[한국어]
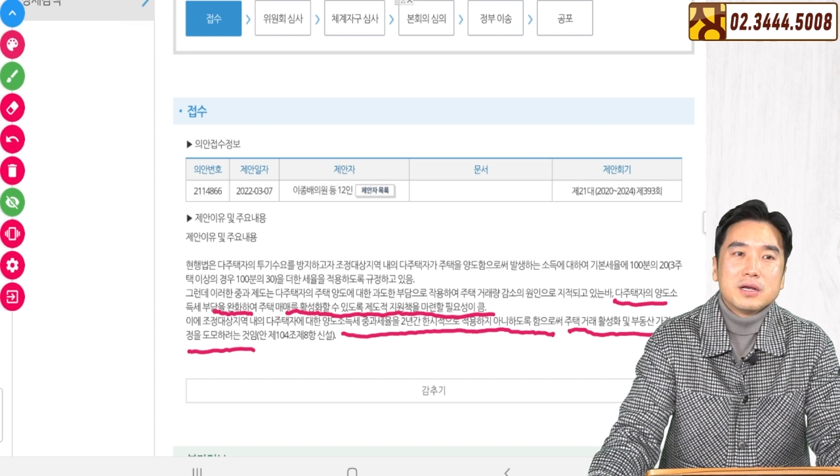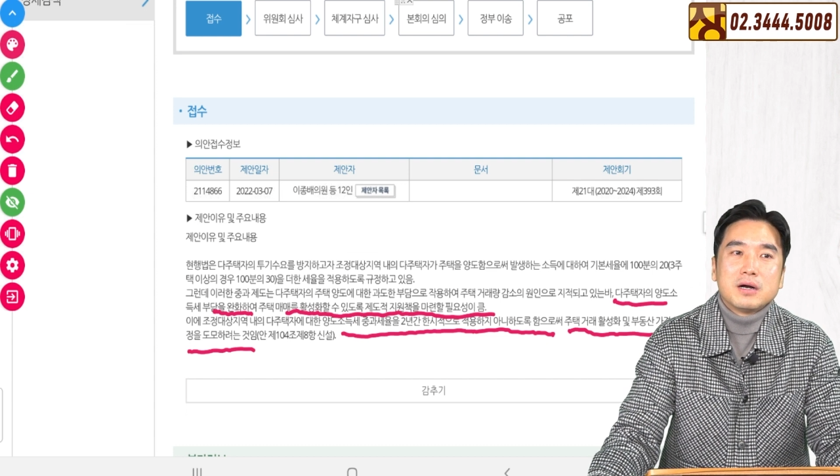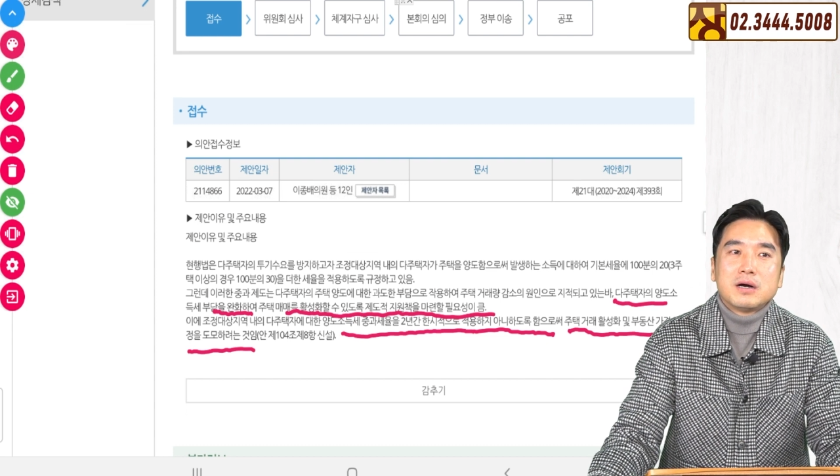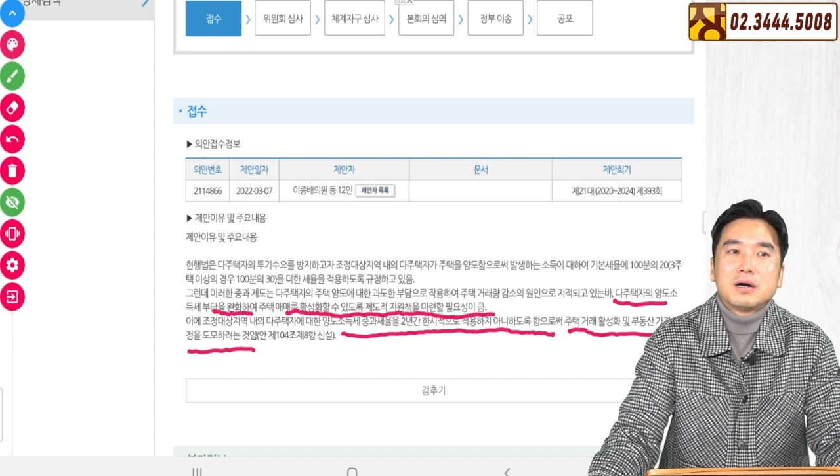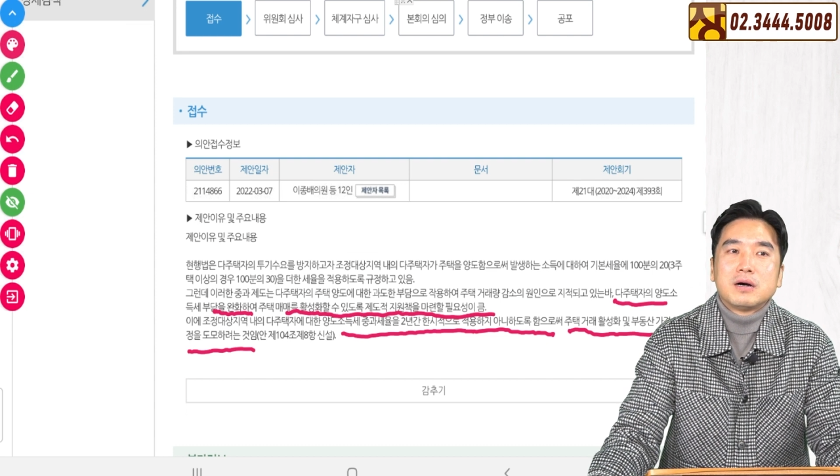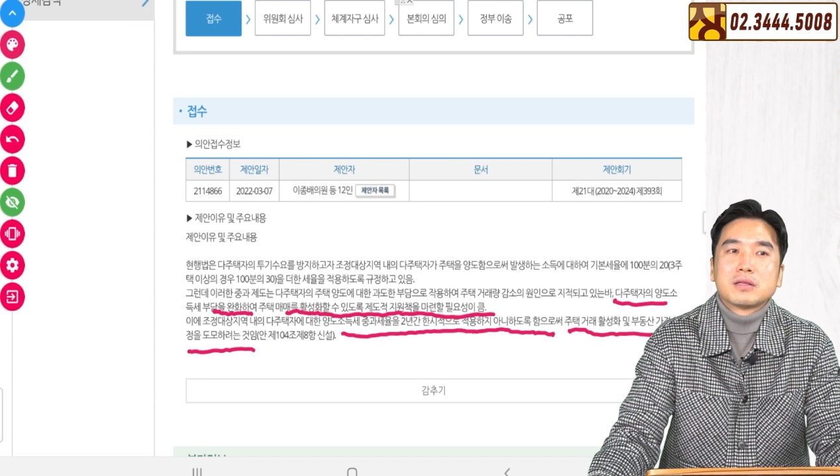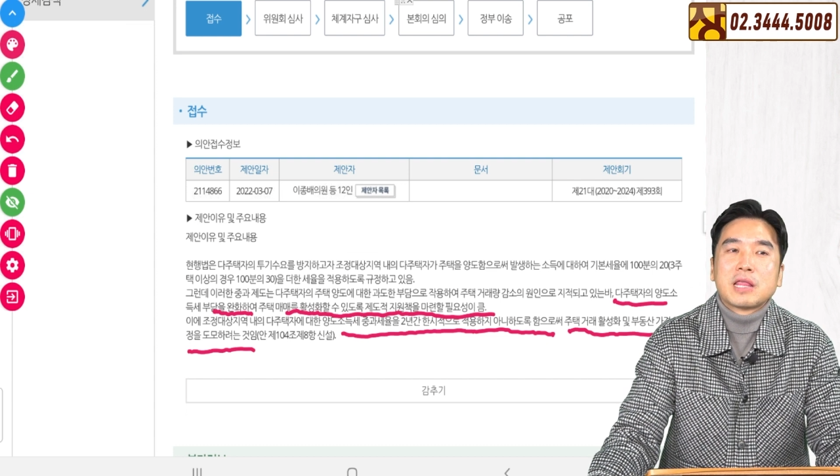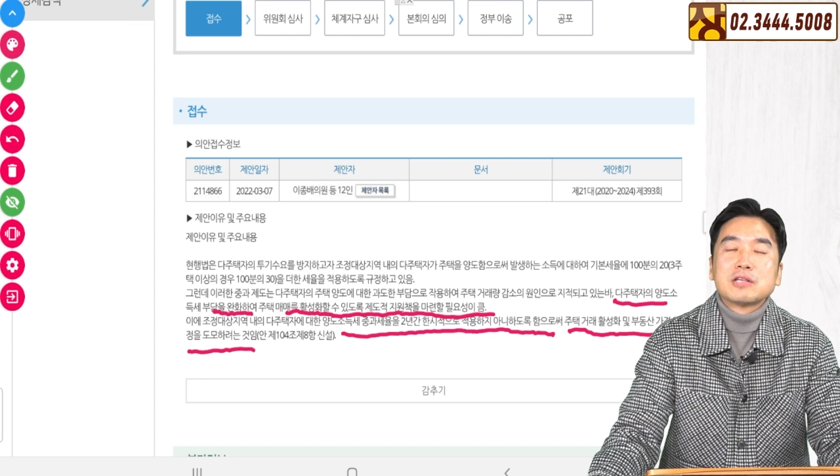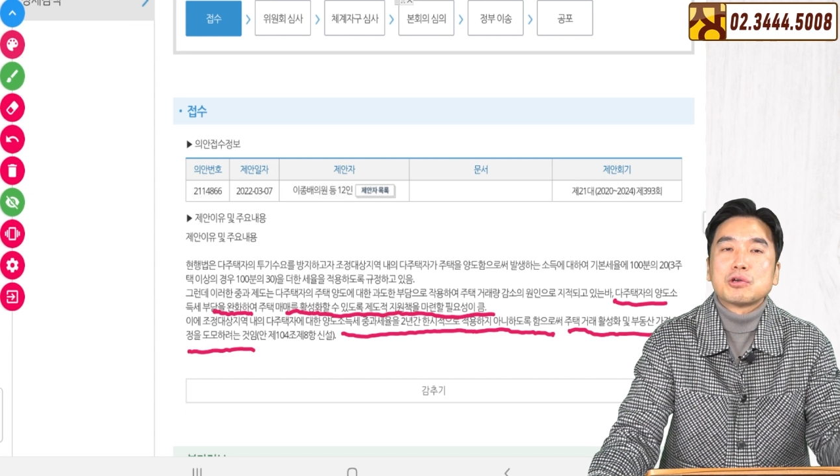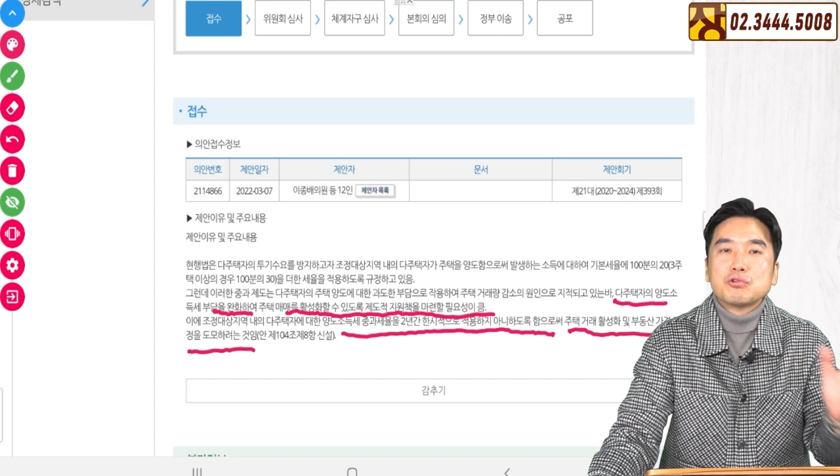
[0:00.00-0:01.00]
어,
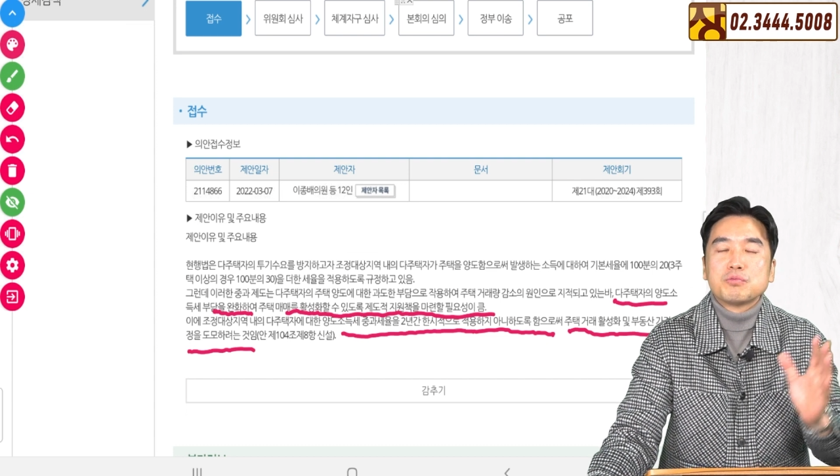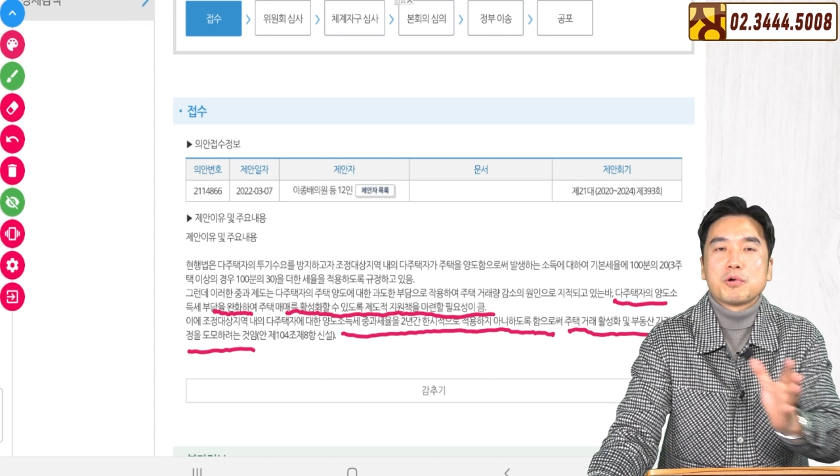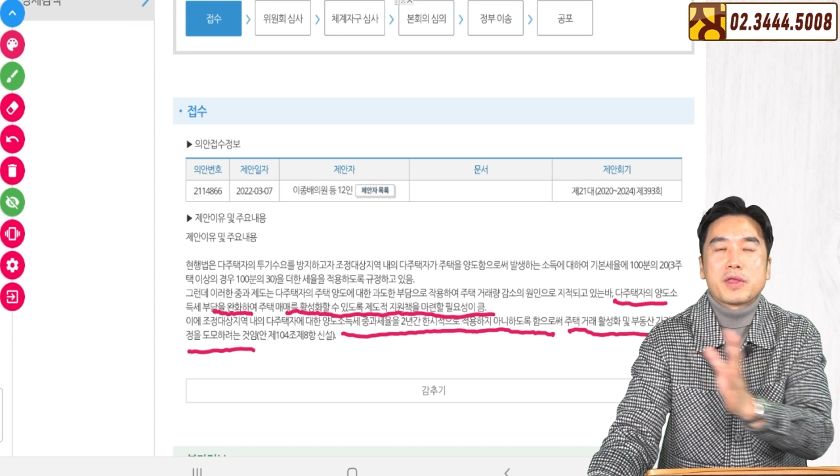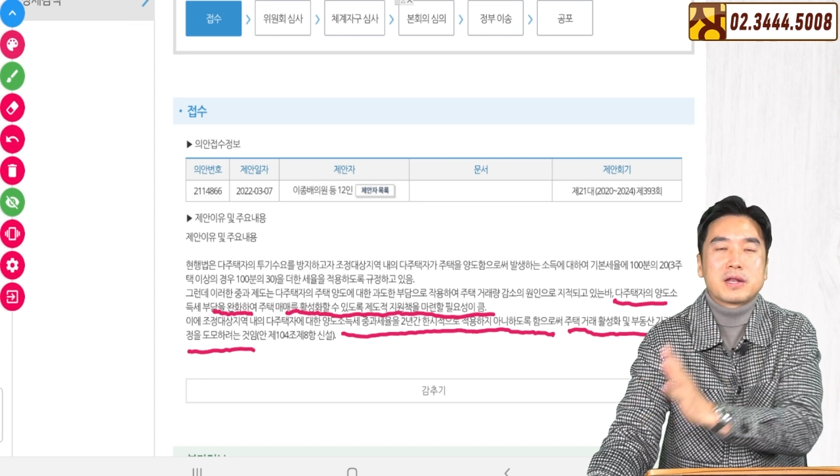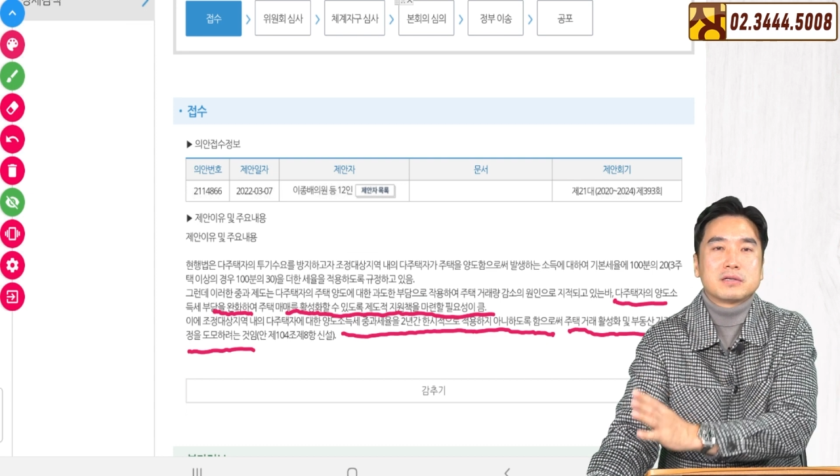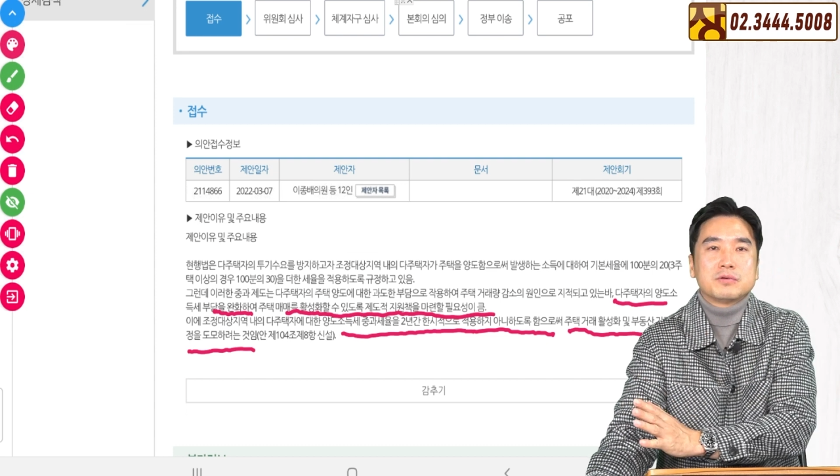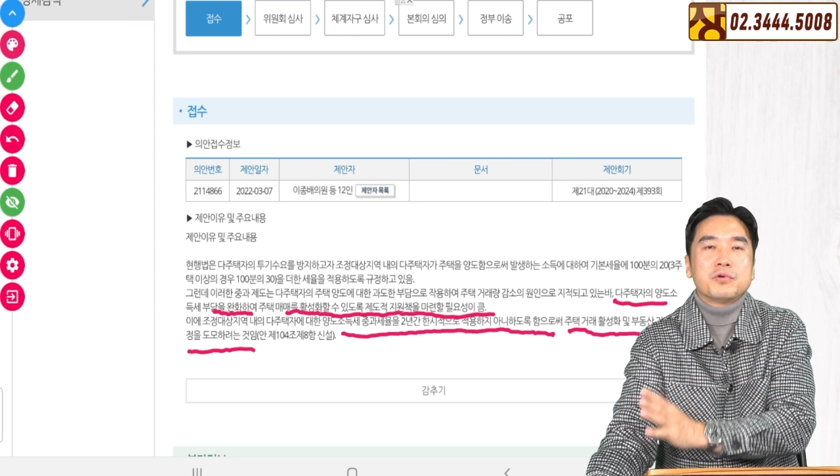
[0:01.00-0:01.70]
대선 후보보다는